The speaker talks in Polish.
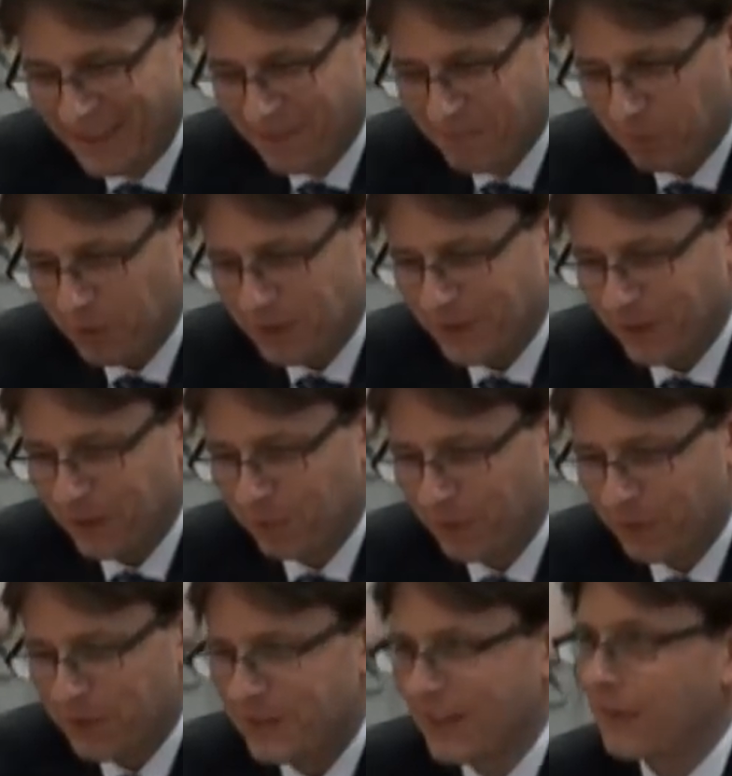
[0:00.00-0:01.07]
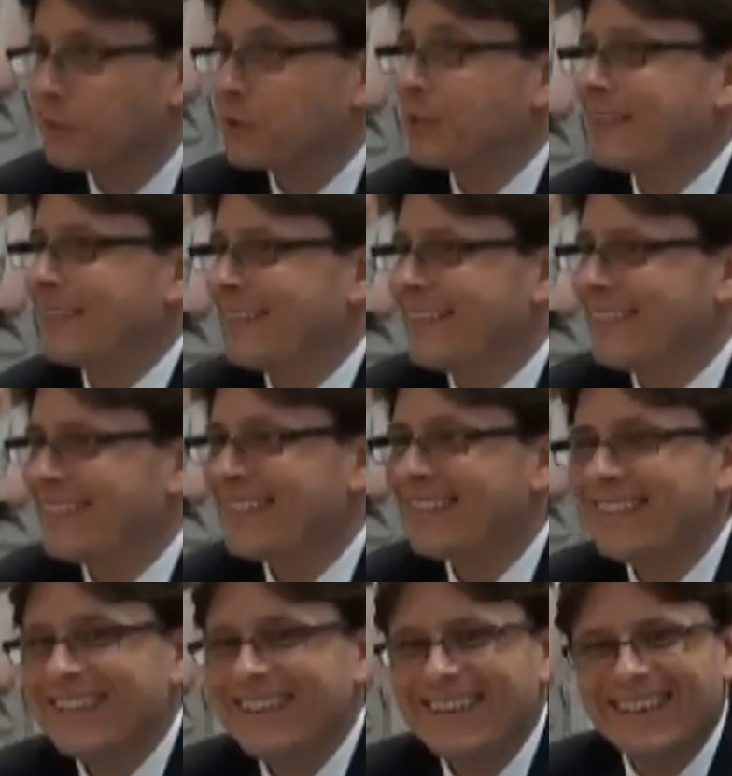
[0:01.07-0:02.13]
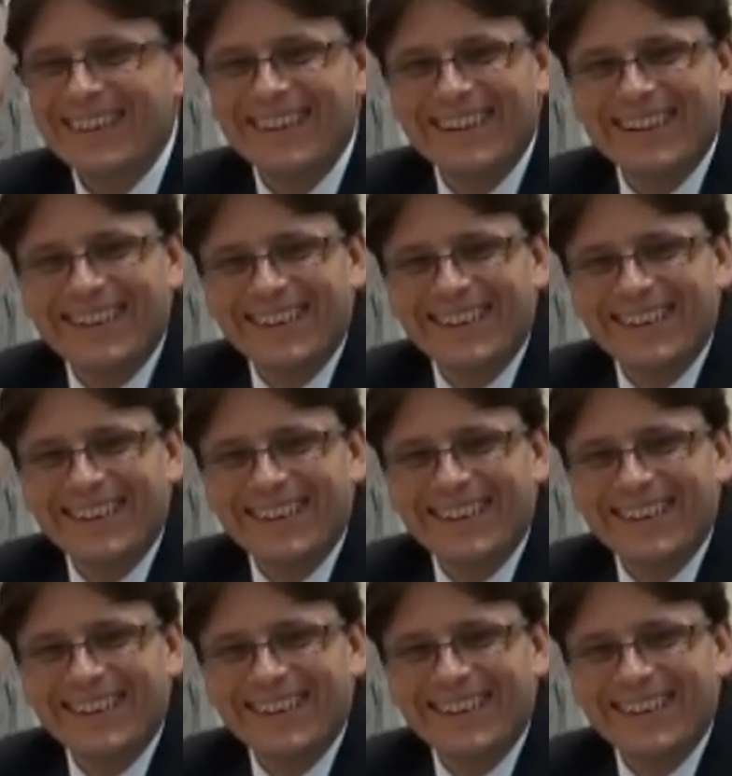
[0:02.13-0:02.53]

Prosta odpowiedź zawsze, tak? Mhm.